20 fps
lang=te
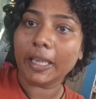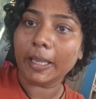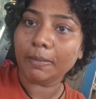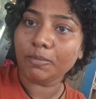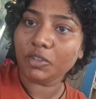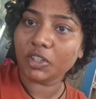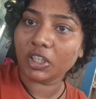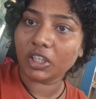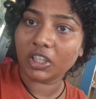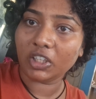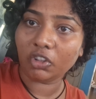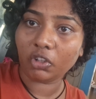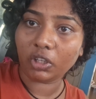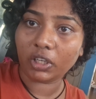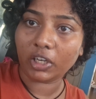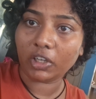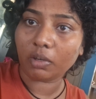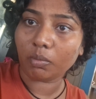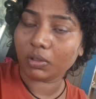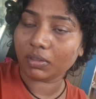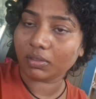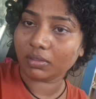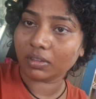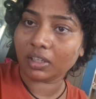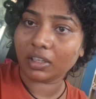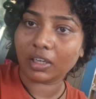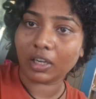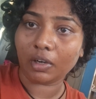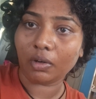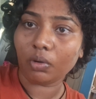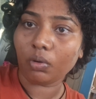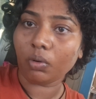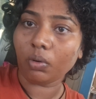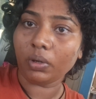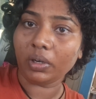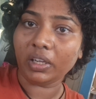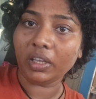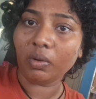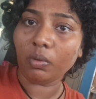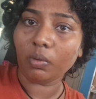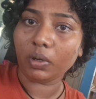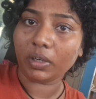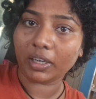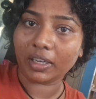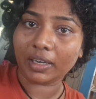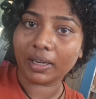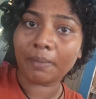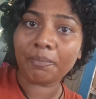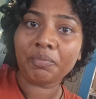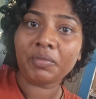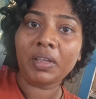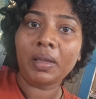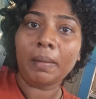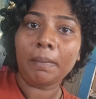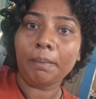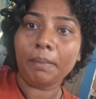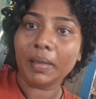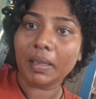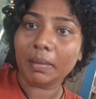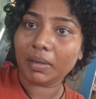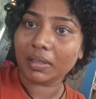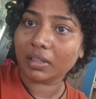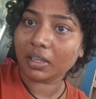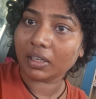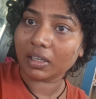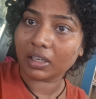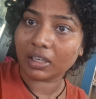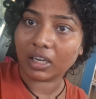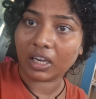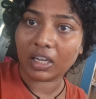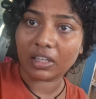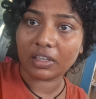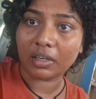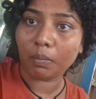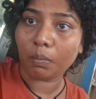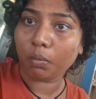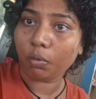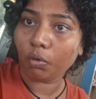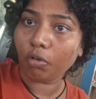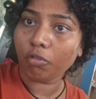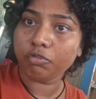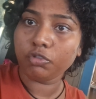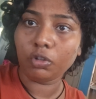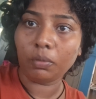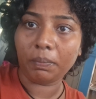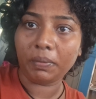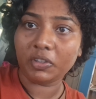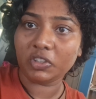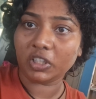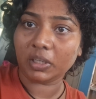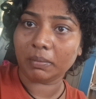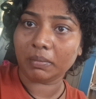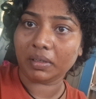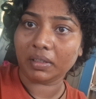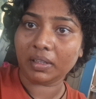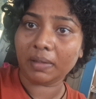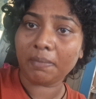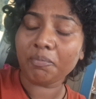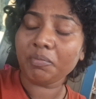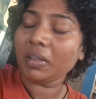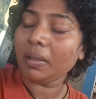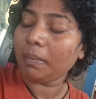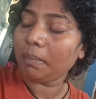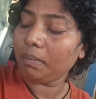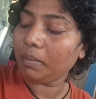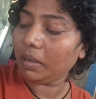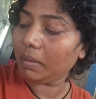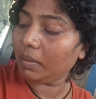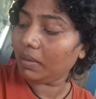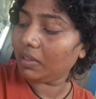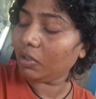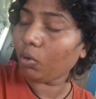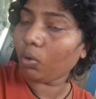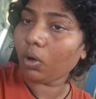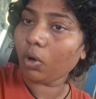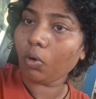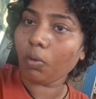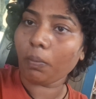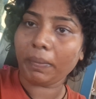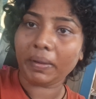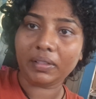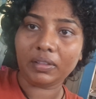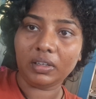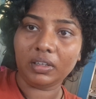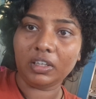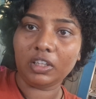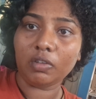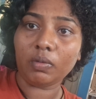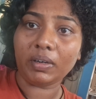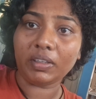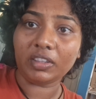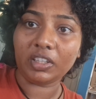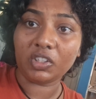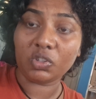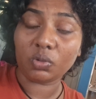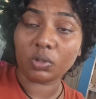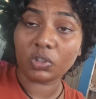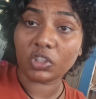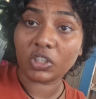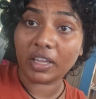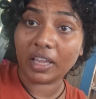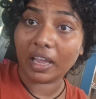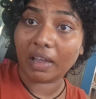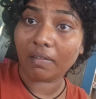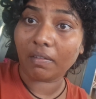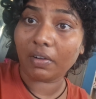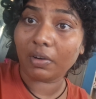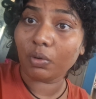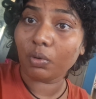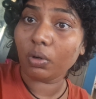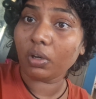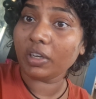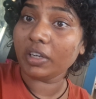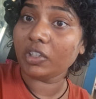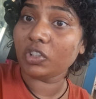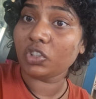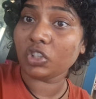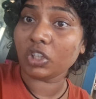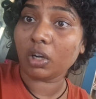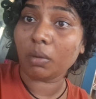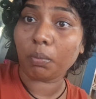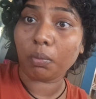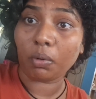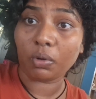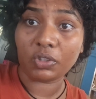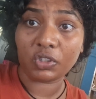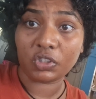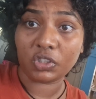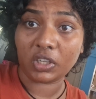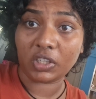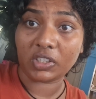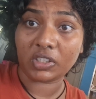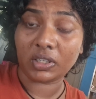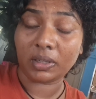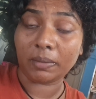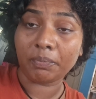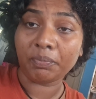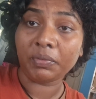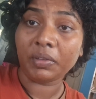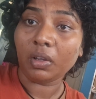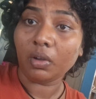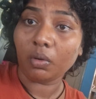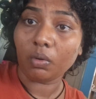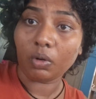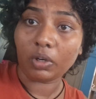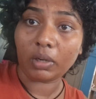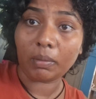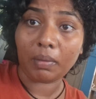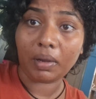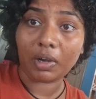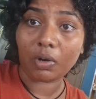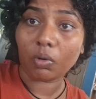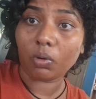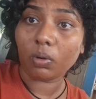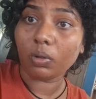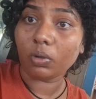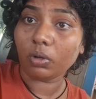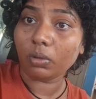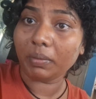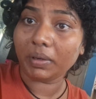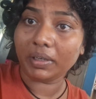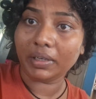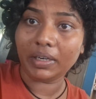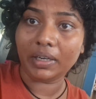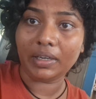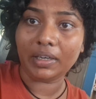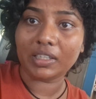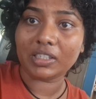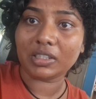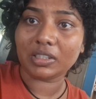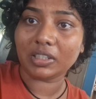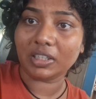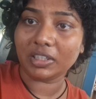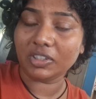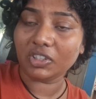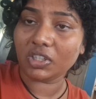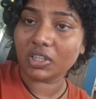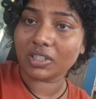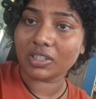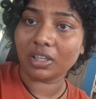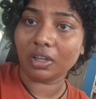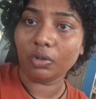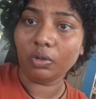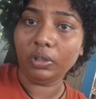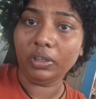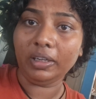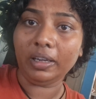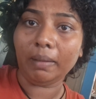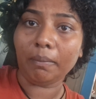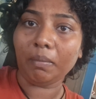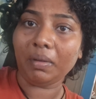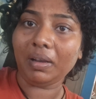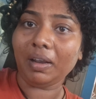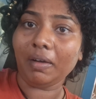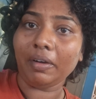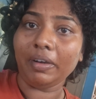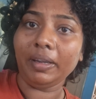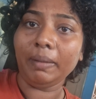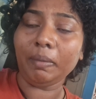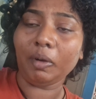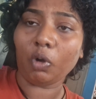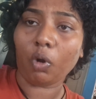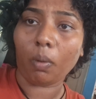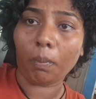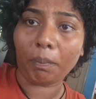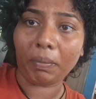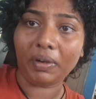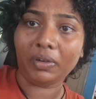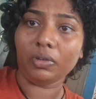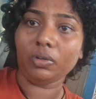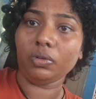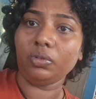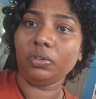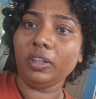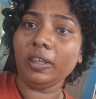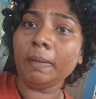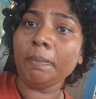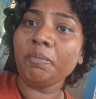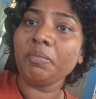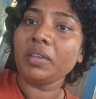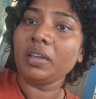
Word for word: ఏం జరిగిందో ఏంటో మొత్తం కనుక్కోండి ఓకేనా మేమైతే అట్లా కాదని ప్రూఫ్ చూపించాం కదా మేమైతే ఒక్క రూపాయి తినలేదు వాడు తీసుకొచ్చిన యాభై వేలు కూడా నేను ఇన్స్టాలో పోస్ట్ చేసినాం ఓకే మా అకౌంట్ కూడా మీకు డీటెయిల్స్ సెండ్ చేస్తాను ఈఎంఐలు e అవన్నీ మా కొంప ఇట్లా ఉంది